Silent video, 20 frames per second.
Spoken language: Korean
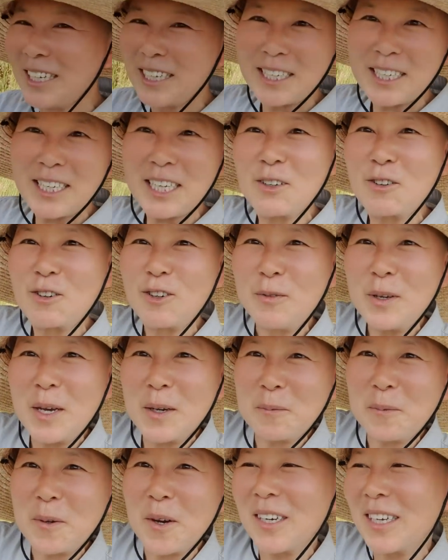이
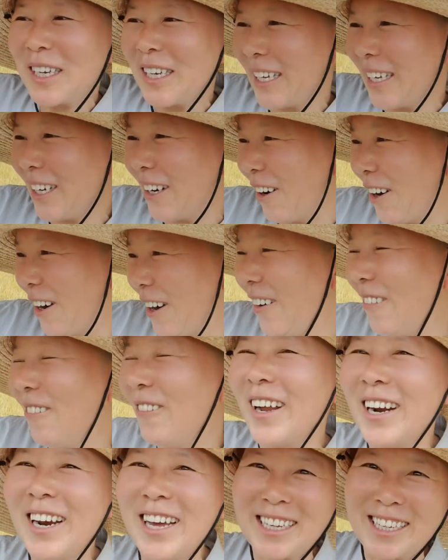900평이
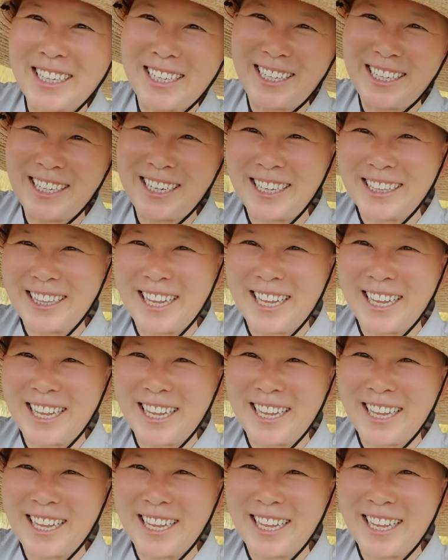얼마나 길이가